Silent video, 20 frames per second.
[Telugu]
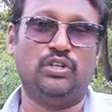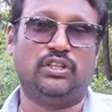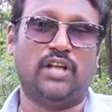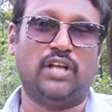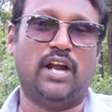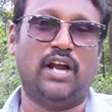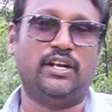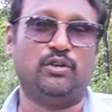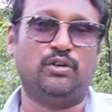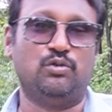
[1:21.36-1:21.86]
ఈ
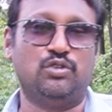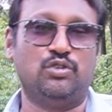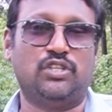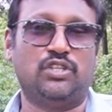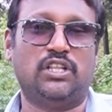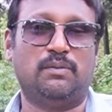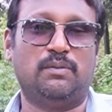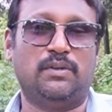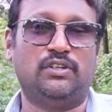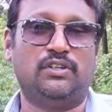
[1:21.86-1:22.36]
తాటి
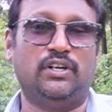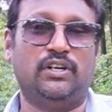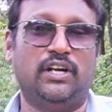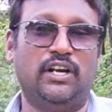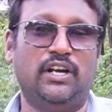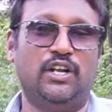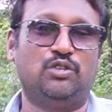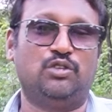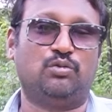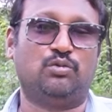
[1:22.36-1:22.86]
అయితే మాత్రం
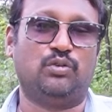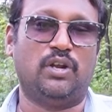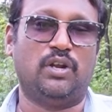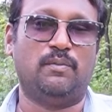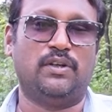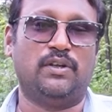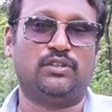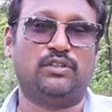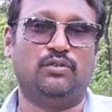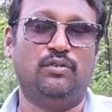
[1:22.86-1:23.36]
ఇడ్లీలు వేసుకుంటే
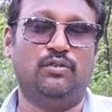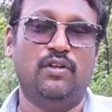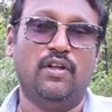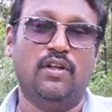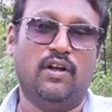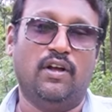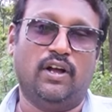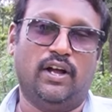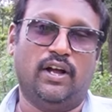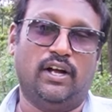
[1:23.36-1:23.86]
మాత్రం
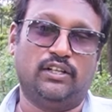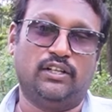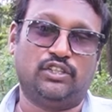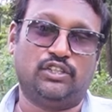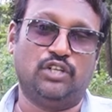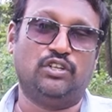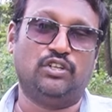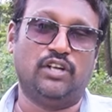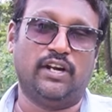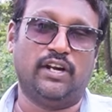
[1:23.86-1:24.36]

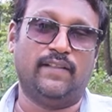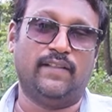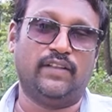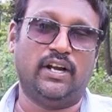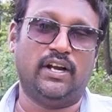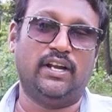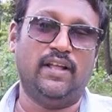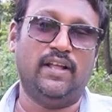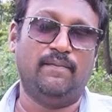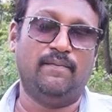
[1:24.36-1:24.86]
తింటున్నారు
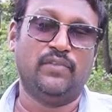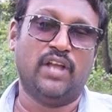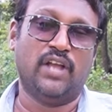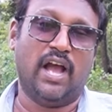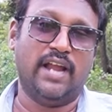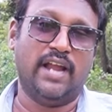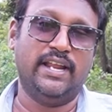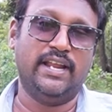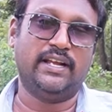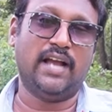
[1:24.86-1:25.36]
ఎందుకంటే
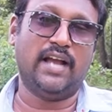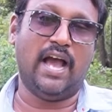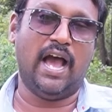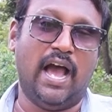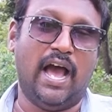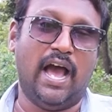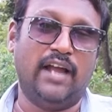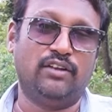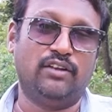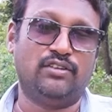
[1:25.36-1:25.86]
అనేక
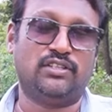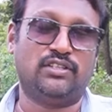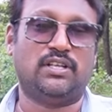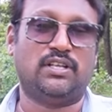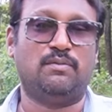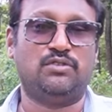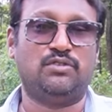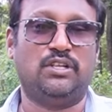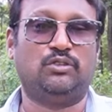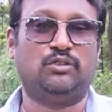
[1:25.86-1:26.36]
ఆరోగ్య
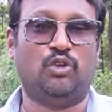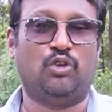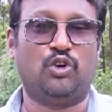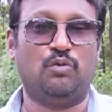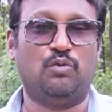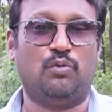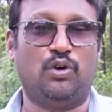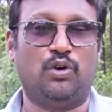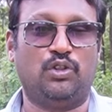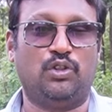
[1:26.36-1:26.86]
సమస్యలు
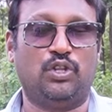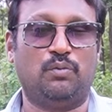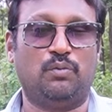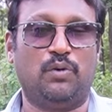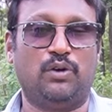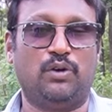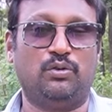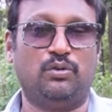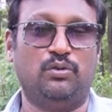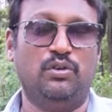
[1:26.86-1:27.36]
తొలగిపోవడంతో
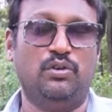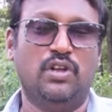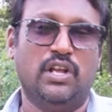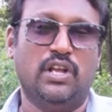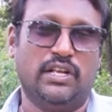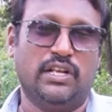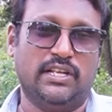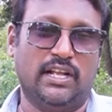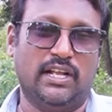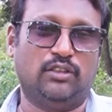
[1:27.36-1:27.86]
పాటు
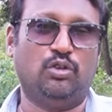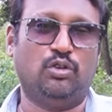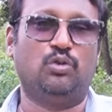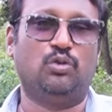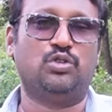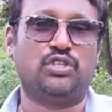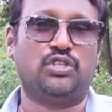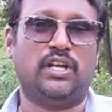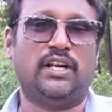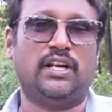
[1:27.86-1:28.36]
ఎంతో
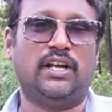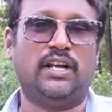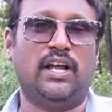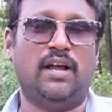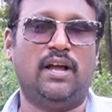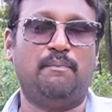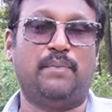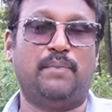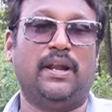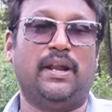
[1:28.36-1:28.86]
రుచికరంగా
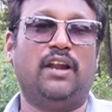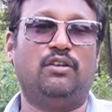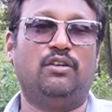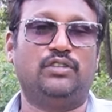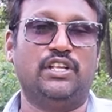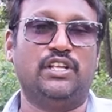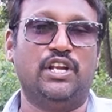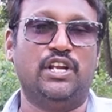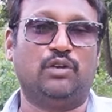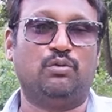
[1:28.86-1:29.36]
పిల్లలు
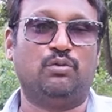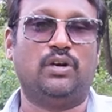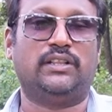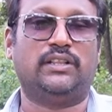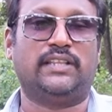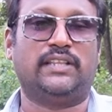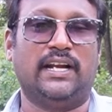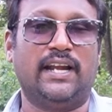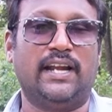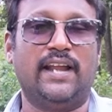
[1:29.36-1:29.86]
దీన్ని ఎక్కువగా
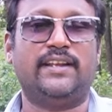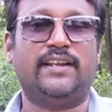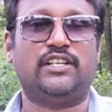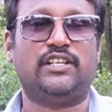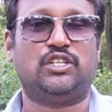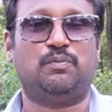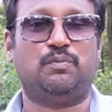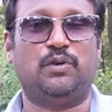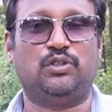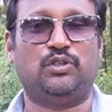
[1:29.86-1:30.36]
తినడానికి
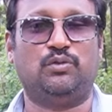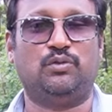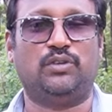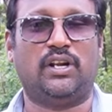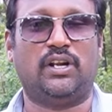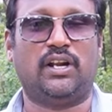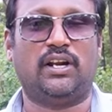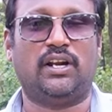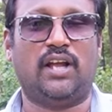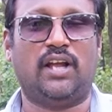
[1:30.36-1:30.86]
ఇష్టపడుతూ
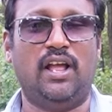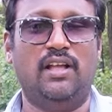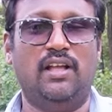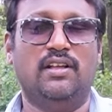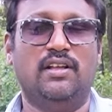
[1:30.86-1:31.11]
ఉంటారు కనుక